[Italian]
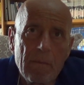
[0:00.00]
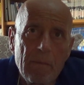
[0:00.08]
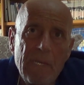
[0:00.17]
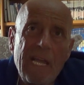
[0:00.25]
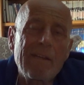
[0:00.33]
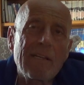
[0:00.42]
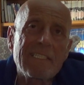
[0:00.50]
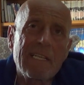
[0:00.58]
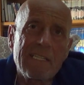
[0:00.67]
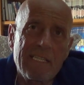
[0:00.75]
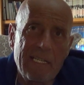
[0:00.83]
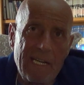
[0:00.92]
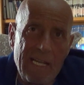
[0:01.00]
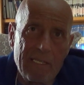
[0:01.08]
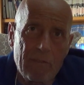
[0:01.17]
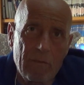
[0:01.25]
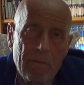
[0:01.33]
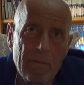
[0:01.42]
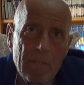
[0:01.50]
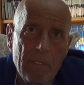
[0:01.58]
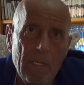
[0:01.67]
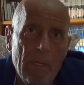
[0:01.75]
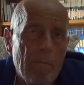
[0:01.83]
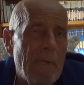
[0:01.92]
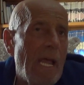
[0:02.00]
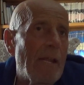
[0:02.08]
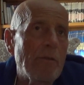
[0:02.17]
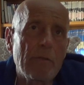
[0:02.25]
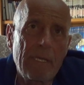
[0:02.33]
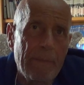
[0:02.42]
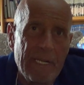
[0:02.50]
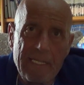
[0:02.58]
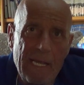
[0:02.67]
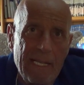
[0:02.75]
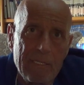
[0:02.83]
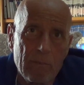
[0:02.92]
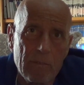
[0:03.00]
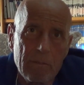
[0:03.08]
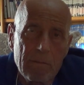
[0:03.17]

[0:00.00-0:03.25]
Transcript: mi hanno assassinato, mi hanno depredato.